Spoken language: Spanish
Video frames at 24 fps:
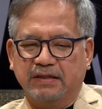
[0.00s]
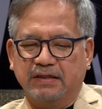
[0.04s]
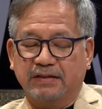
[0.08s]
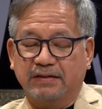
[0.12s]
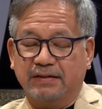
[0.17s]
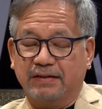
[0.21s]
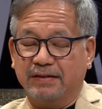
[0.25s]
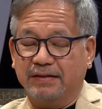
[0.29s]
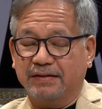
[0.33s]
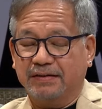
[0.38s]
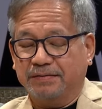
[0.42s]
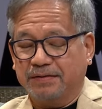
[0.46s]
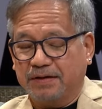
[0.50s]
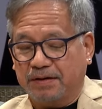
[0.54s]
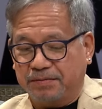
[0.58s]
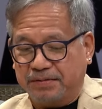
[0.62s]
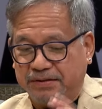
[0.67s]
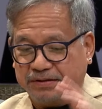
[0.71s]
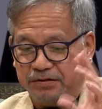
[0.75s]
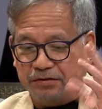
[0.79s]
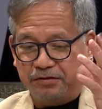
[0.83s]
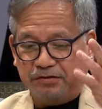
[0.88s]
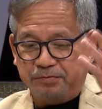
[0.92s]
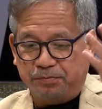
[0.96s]
eh, a ver
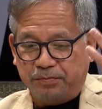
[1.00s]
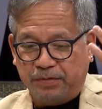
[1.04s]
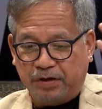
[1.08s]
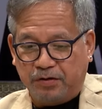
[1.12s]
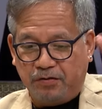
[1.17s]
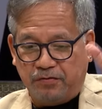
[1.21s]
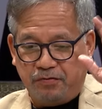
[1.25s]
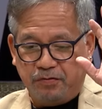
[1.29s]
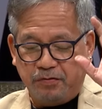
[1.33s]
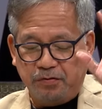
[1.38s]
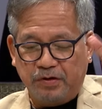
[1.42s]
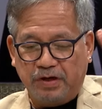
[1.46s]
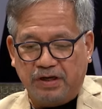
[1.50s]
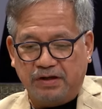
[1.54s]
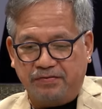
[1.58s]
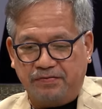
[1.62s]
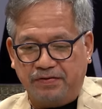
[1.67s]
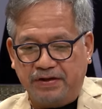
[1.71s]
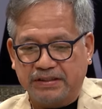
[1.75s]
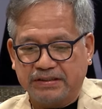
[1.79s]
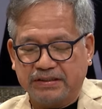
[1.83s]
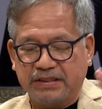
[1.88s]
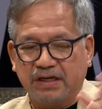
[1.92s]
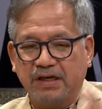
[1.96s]
si no me confundo la
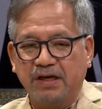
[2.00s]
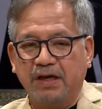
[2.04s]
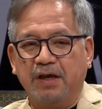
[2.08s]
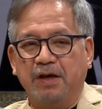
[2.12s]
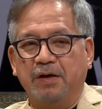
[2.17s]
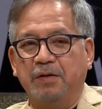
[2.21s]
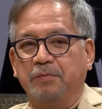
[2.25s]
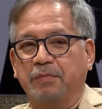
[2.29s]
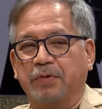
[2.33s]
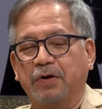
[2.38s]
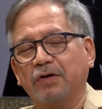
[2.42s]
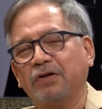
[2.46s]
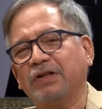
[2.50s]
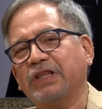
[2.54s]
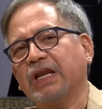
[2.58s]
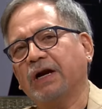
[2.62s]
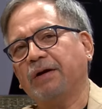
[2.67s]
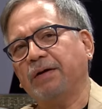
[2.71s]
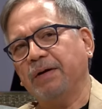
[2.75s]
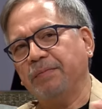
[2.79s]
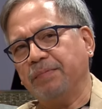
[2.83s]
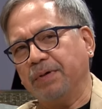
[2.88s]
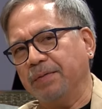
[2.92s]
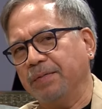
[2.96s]
fecha, pero yo
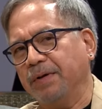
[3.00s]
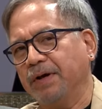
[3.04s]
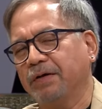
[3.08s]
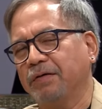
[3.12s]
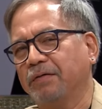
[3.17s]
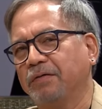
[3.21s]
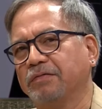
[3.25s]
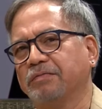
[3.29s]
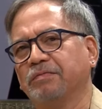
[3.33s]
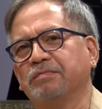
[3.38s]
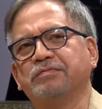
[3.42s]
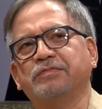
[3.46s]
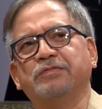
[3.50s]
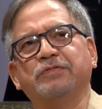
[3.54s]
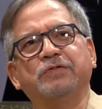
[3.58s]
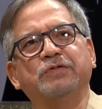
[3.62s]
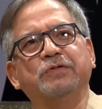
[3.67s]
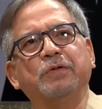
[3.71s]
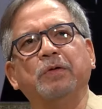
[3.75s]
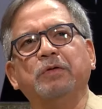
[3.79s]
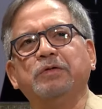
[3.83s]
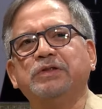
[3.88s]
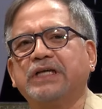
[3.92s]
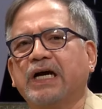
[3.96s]
trabajé primero,
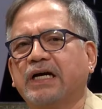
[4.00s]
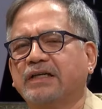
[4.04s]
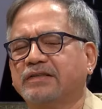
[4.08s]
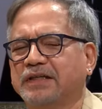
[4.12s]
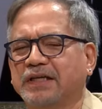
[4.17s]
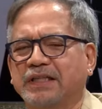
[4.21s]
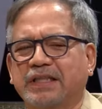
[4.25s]
tuve un chance de